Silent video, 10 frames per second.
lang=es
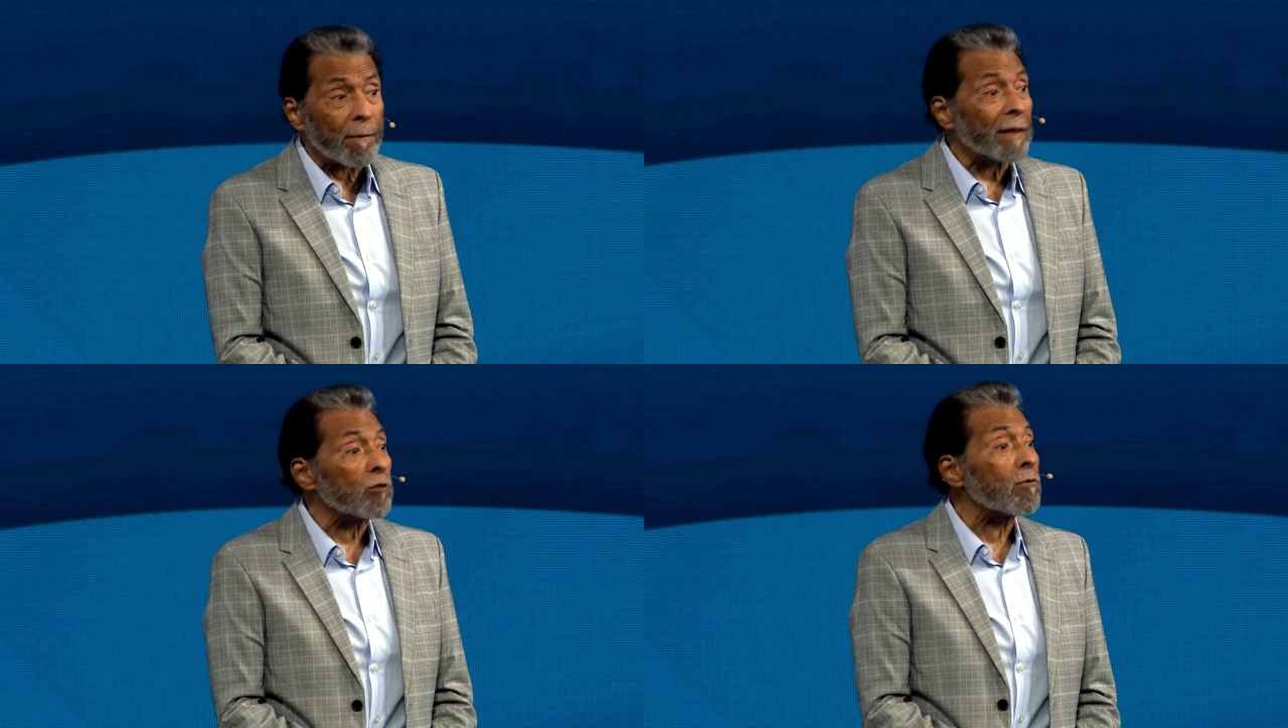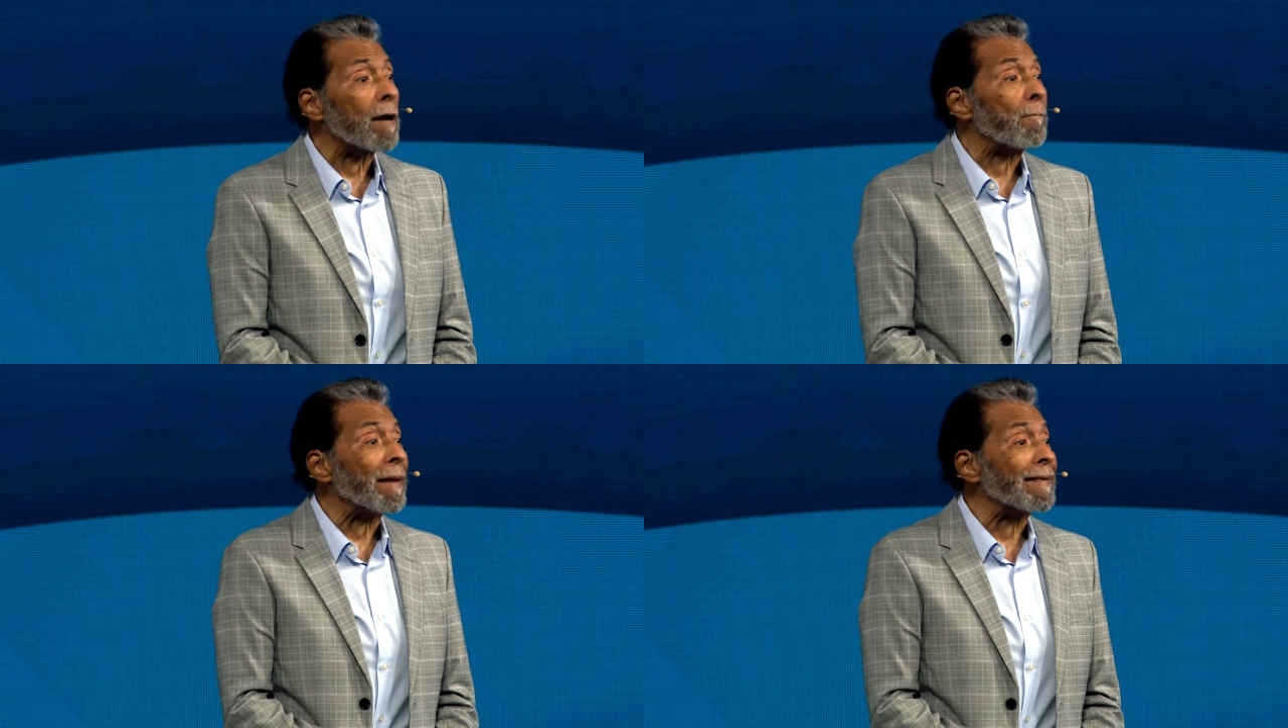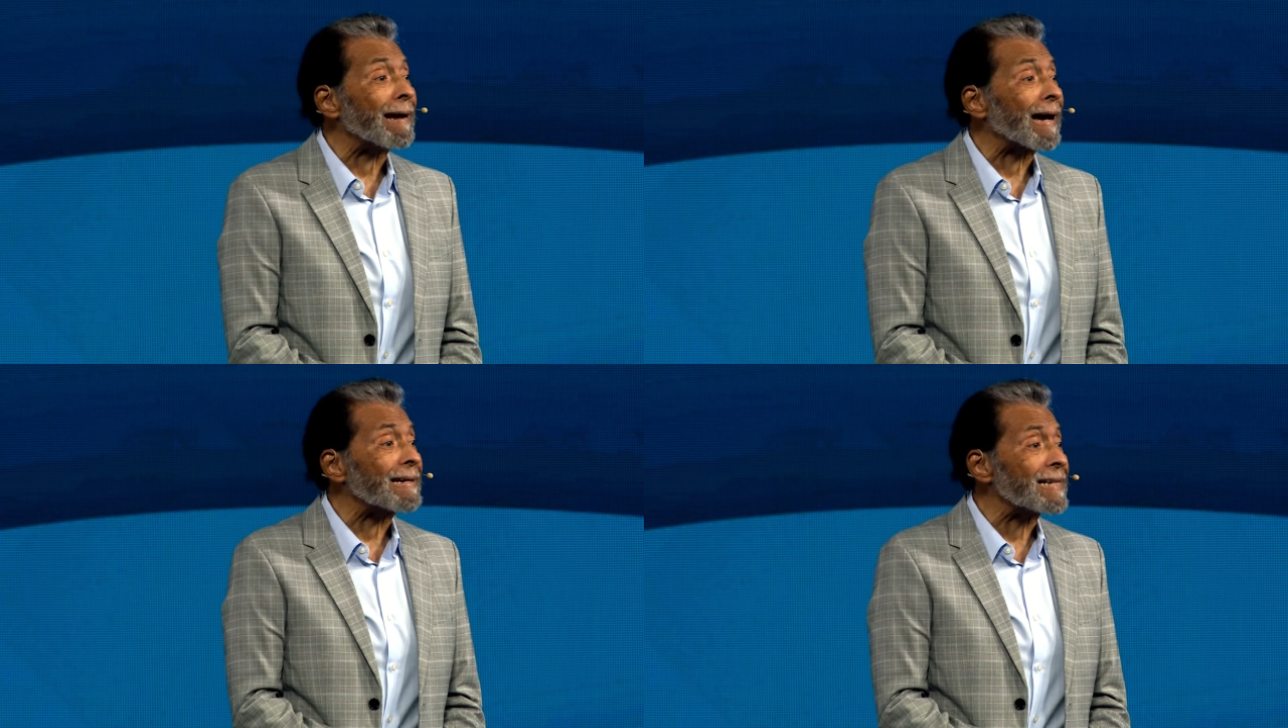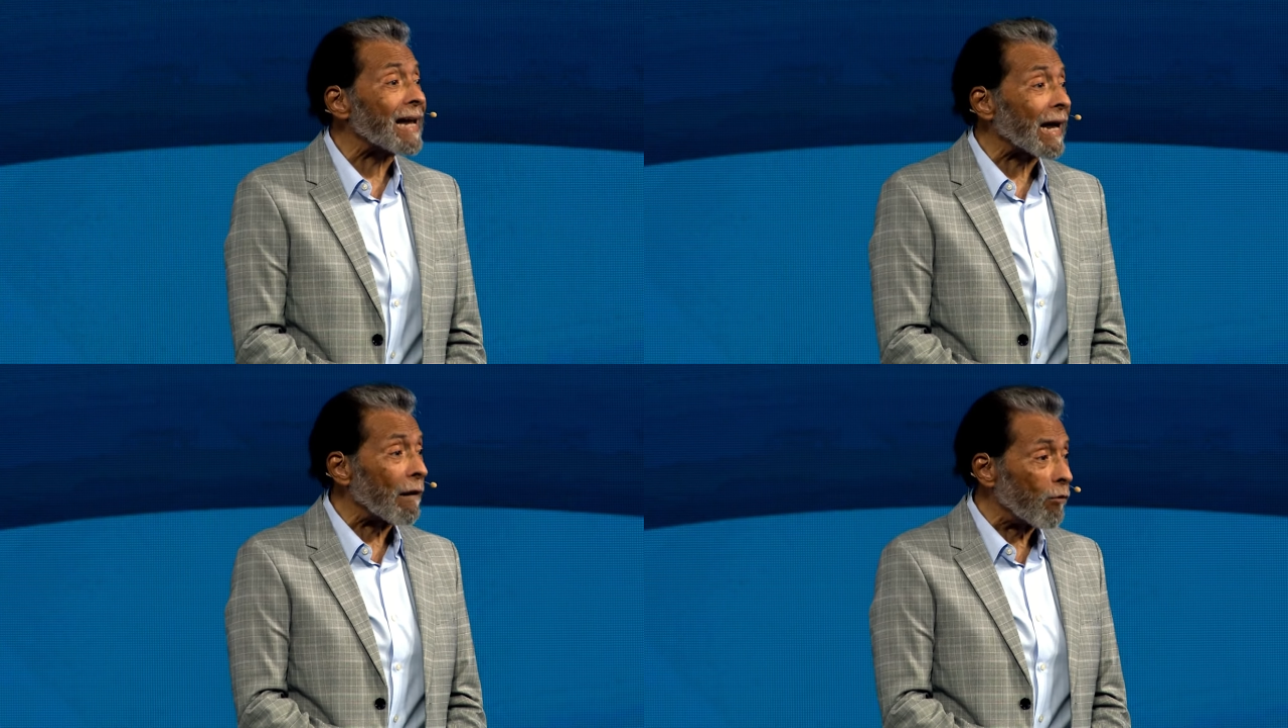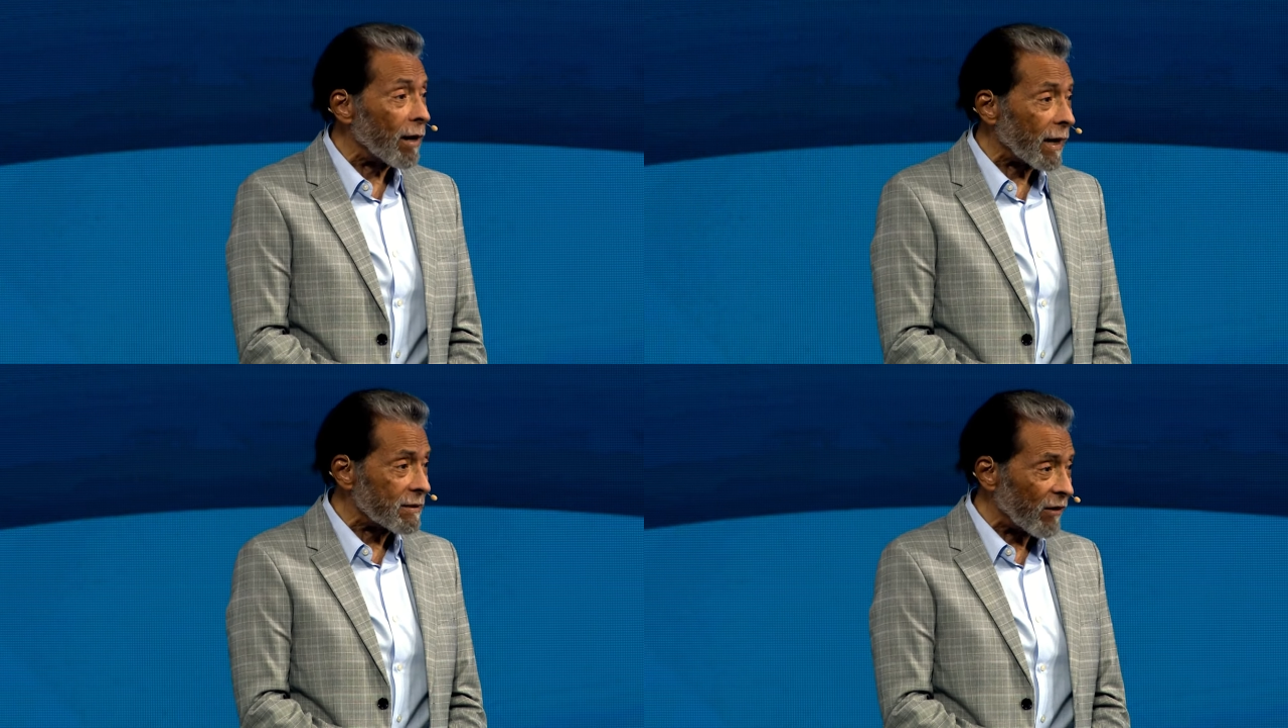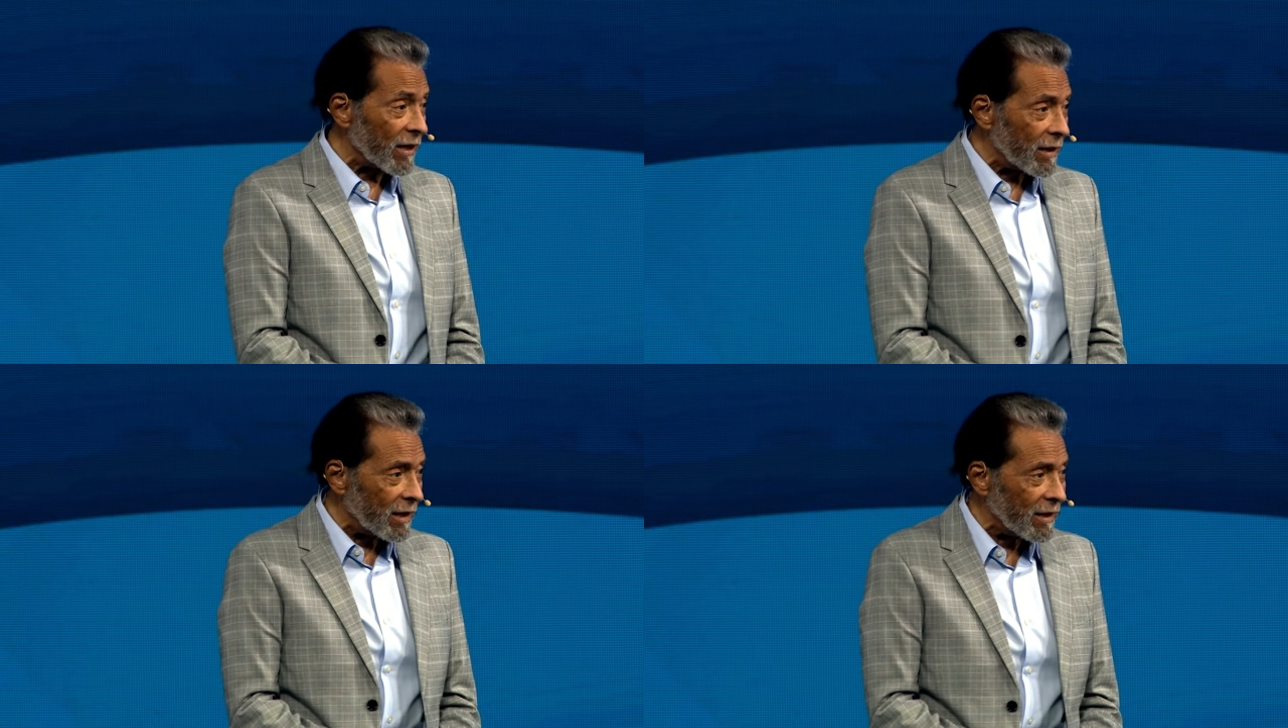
metió una pedra que se la clavó en la frente.